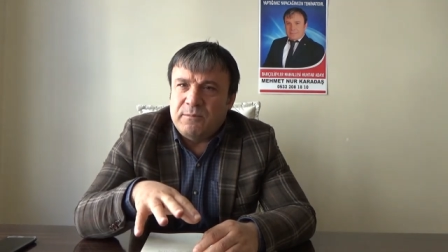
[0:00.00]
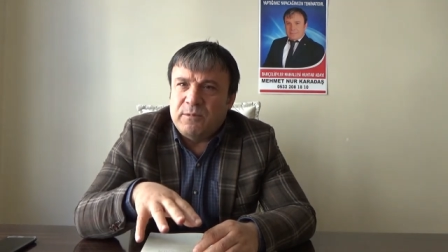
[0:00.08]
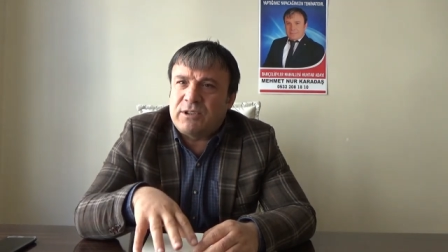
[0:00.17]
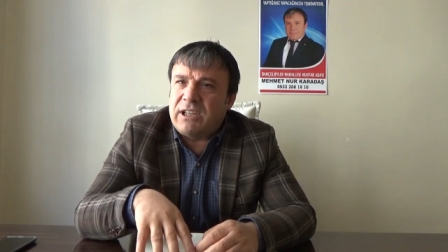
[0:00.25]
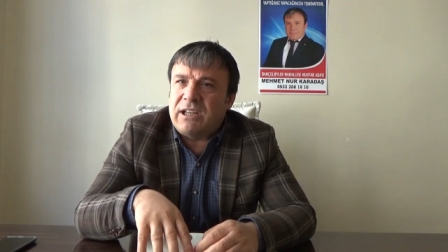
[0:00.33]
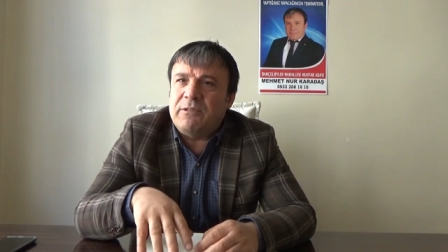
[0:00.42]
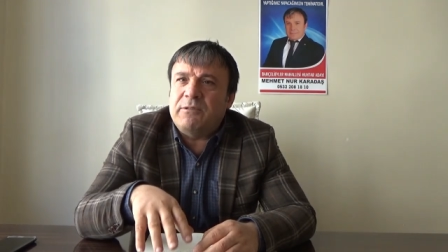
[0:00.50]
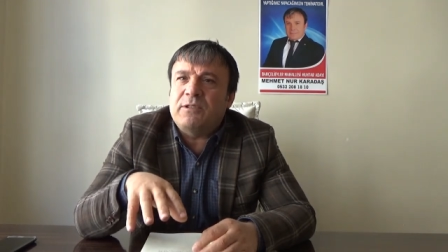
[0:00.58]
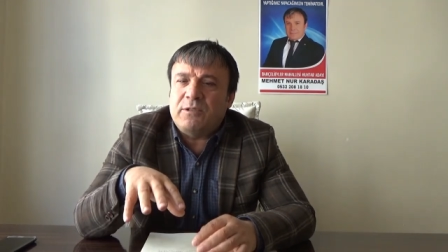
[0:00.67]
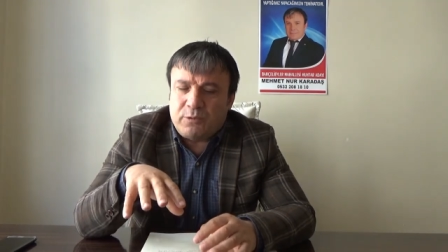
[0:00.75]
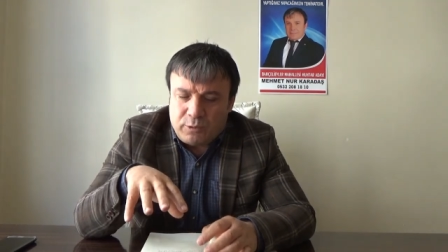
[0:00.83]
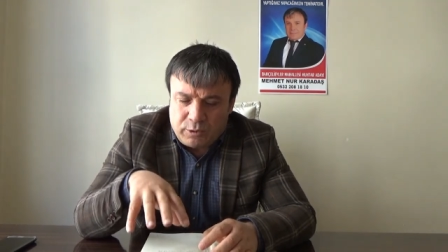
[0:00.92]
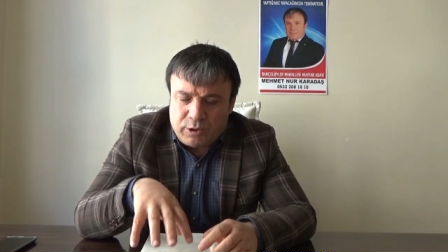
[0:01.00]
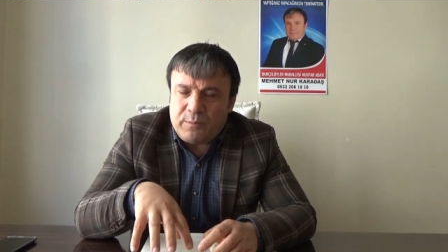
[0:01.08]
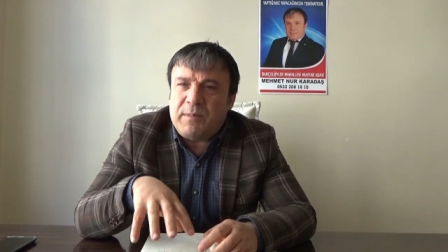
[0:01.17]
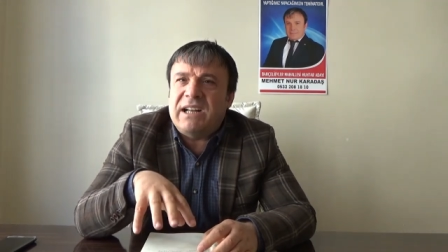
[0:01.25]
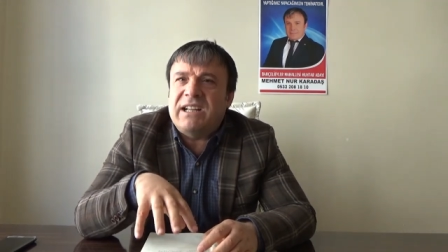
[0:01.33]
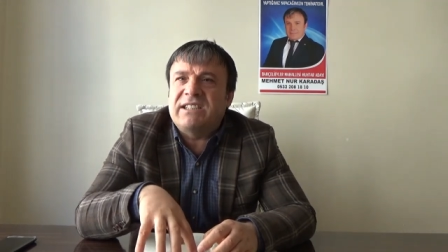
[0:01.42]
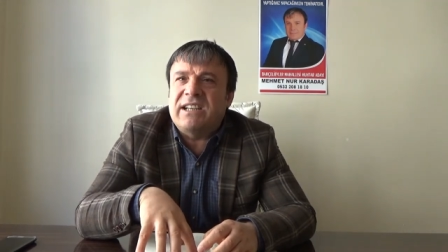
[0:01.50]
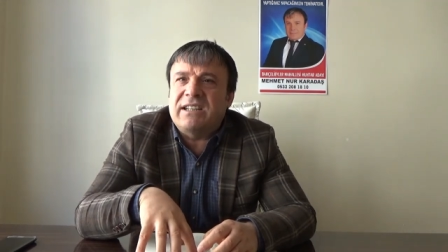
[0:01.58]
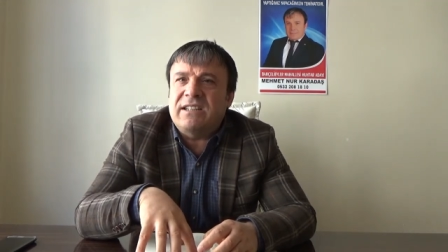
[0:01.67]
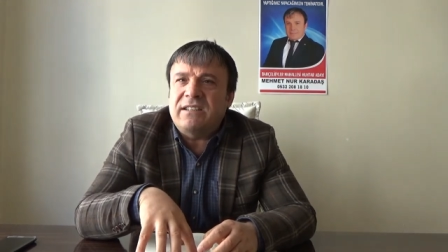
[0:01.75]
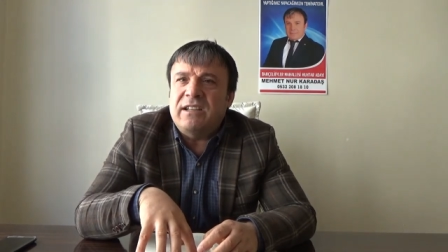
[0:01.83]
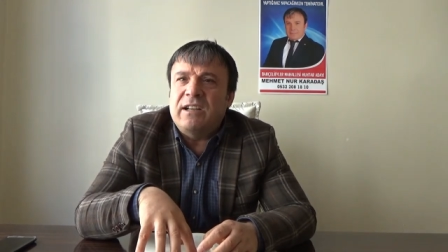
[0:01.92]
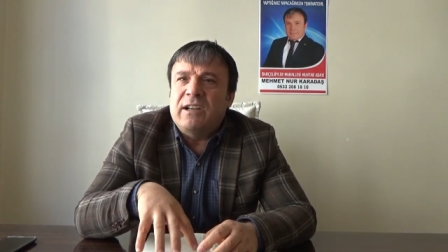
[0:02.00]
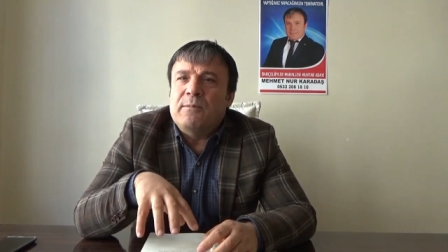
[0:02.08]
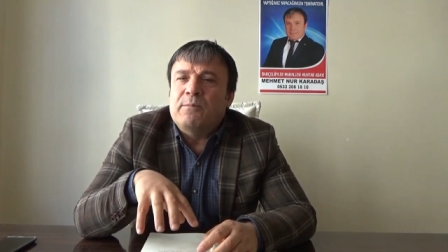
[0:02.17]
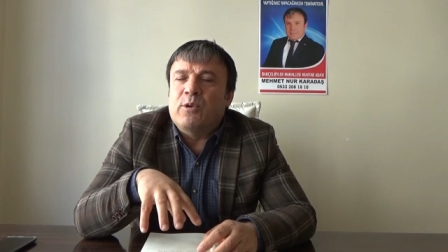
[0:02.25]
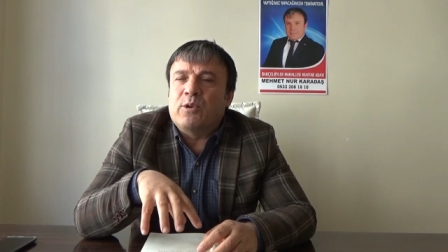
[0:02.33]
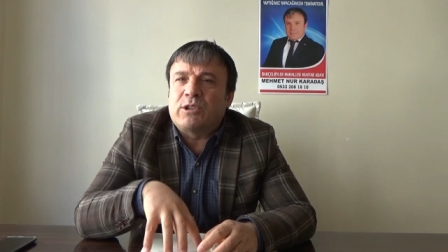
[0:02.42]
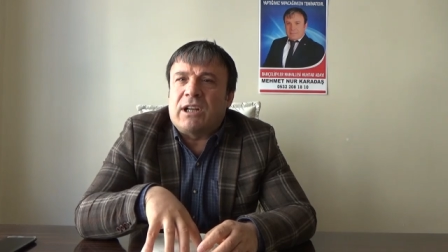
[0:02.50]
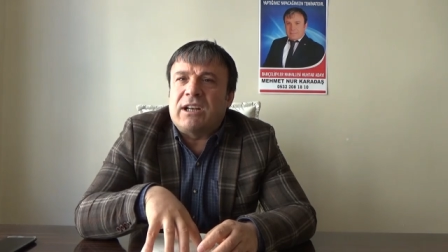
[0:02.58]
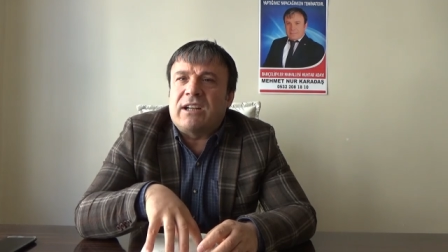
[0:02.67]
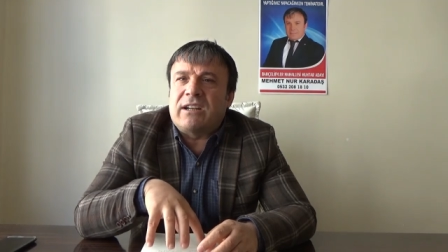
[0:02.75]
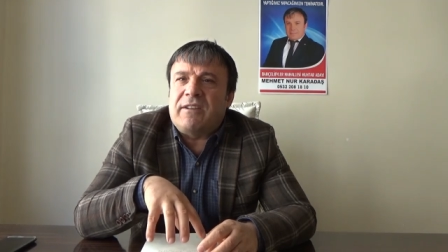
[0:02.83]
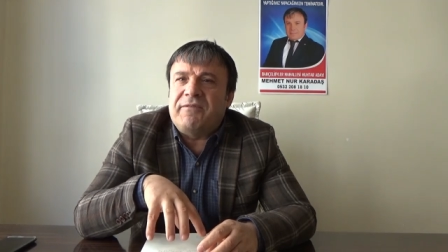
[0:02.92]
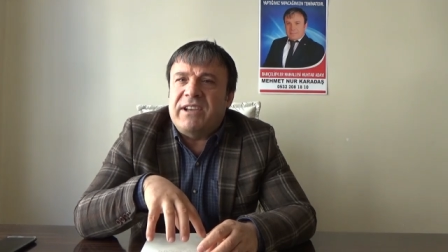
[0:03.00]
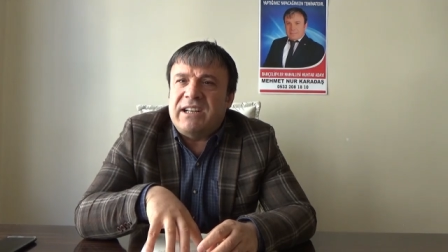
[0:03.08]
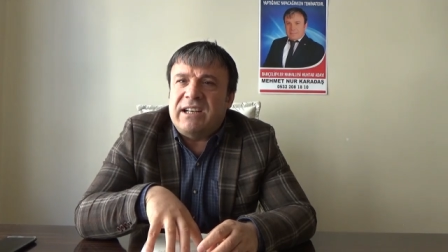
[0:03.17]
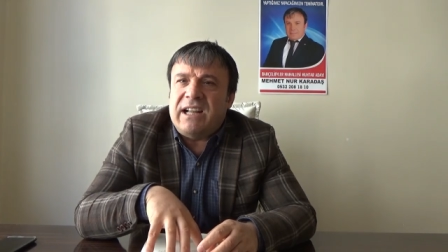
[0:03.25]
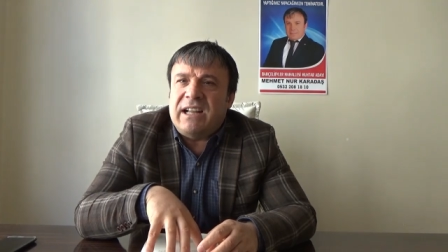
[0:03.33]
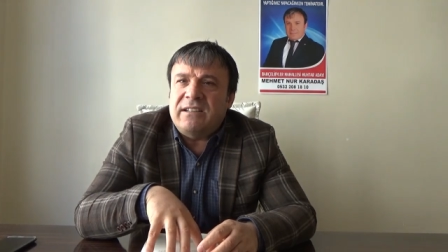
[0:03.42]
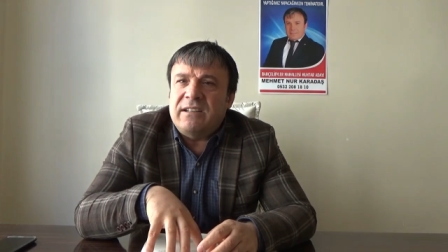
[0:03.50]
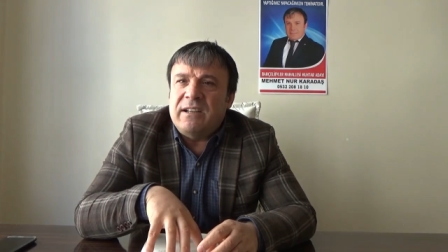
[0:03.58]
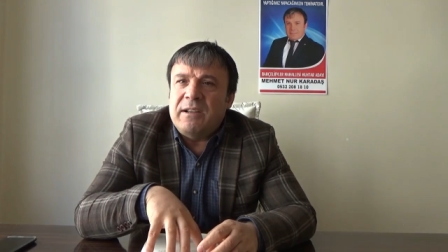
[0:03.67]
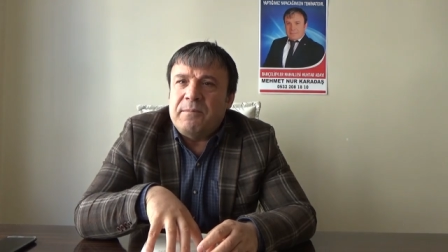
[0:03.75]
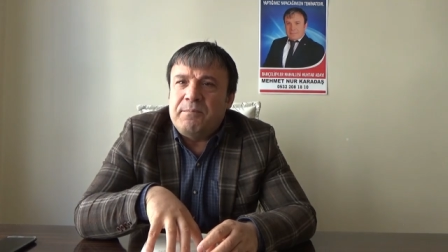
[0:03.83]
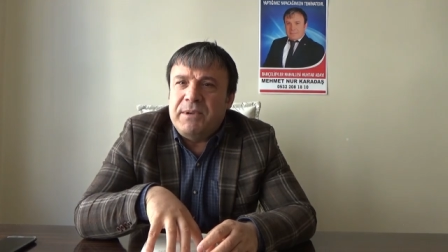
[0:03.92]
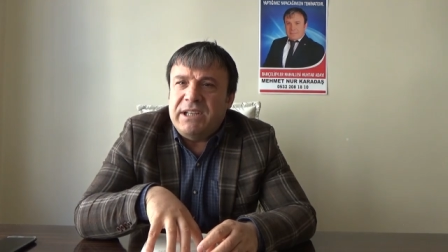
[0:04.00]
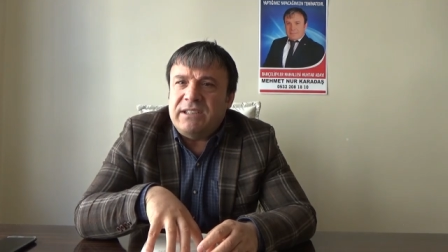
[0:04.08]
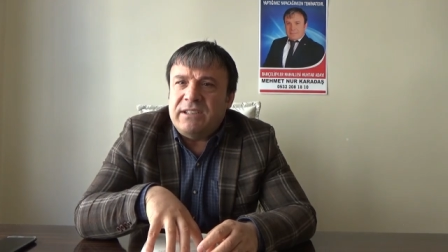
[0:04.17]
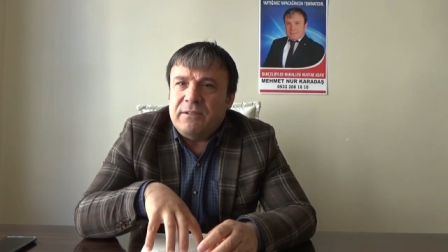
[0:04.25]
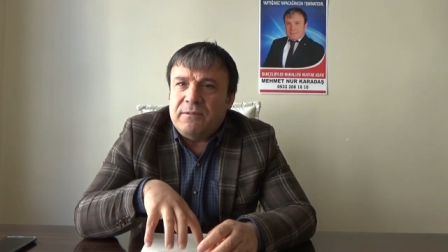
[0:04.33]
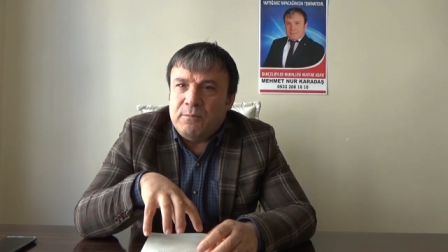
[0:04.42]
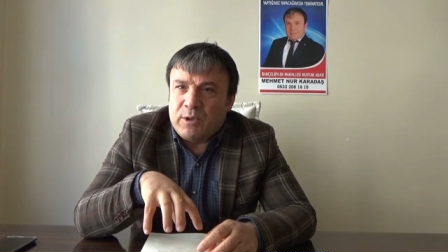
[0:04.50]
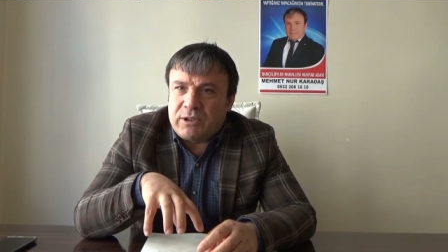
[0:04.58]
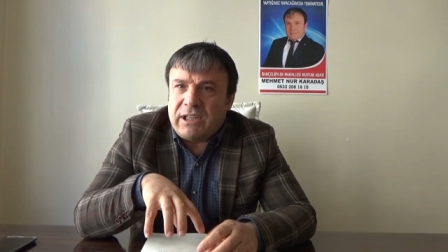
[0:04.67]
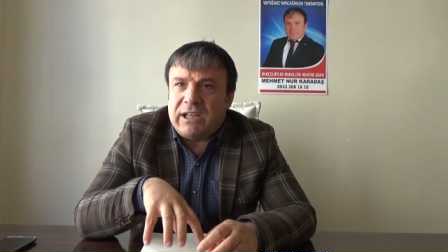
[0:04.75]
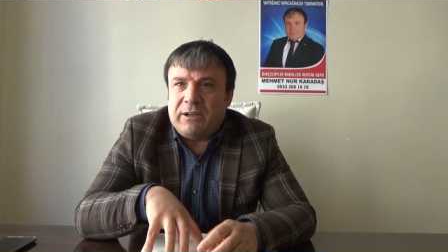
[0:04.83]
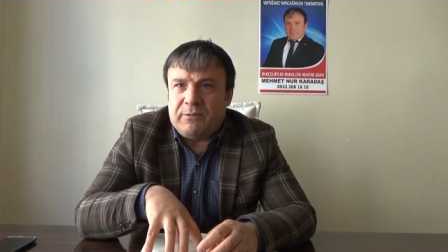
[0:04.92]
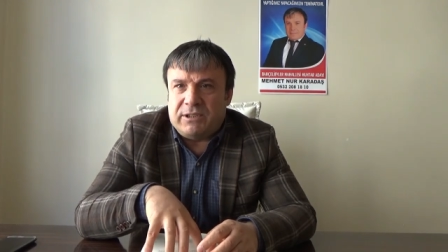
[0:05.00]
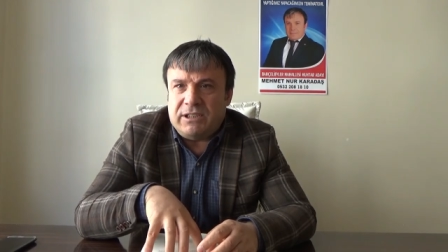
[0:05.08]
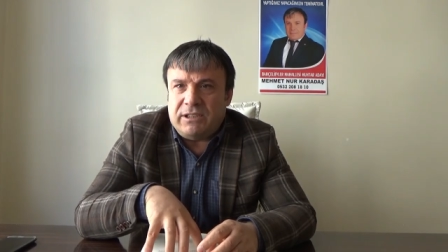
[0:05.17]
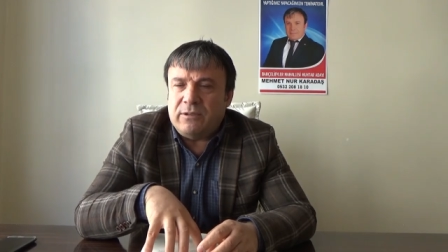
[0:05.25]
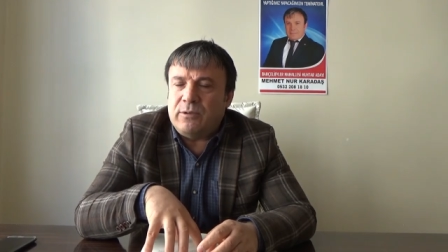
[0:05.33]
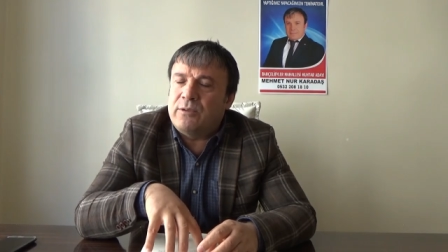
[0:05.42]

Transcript: Muhtar evi çünkü belediyenin muhtarlara verilen bir muhtar evidir.